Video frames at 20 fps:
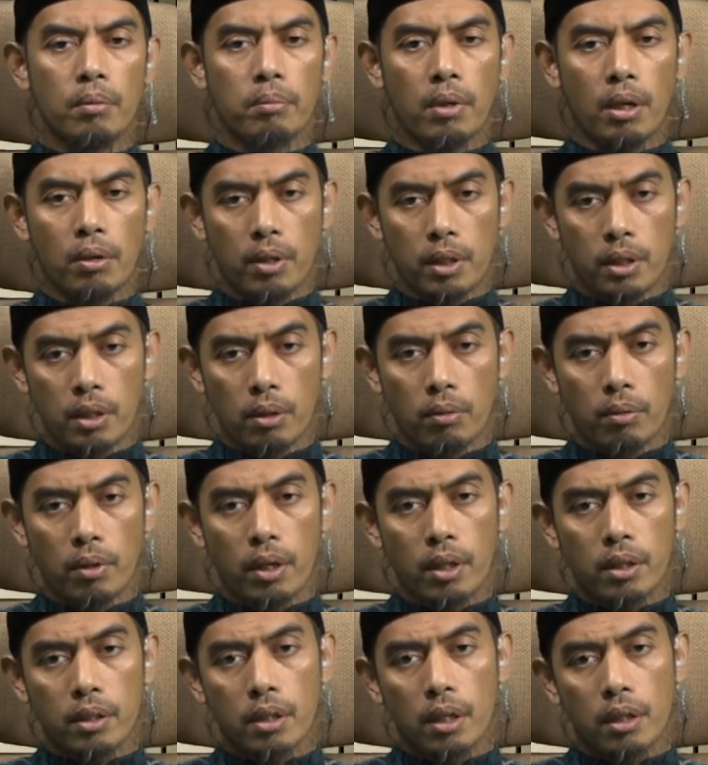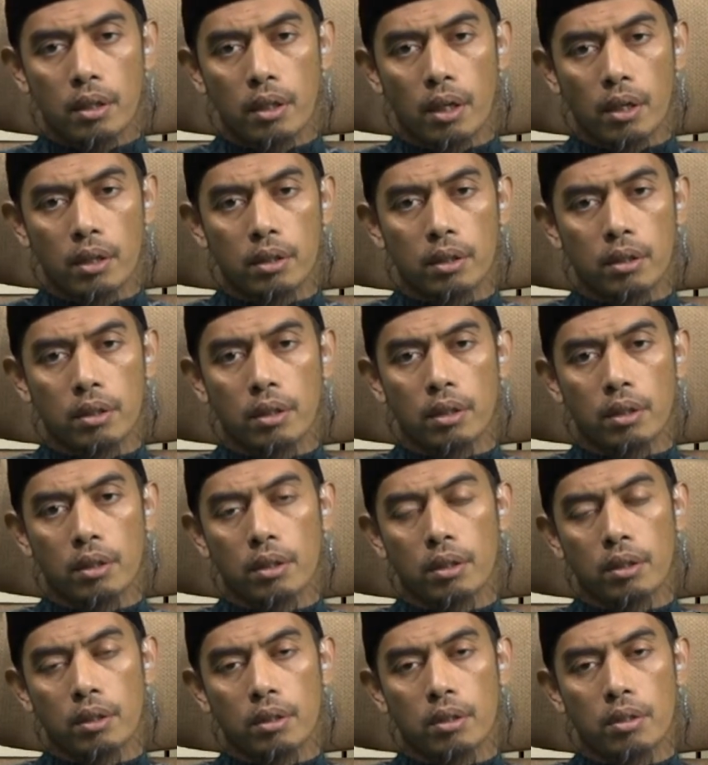bahwa diriwayatkan dari
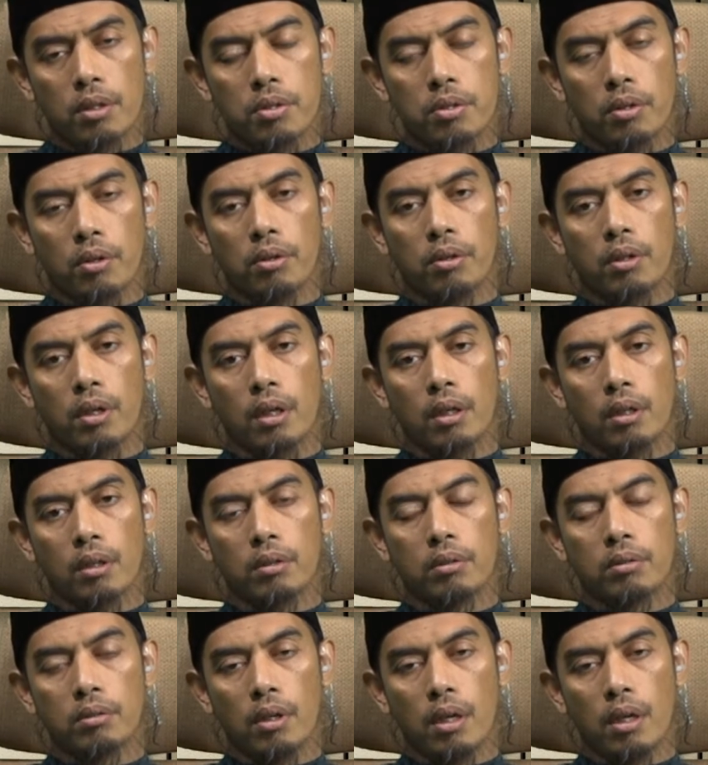seorang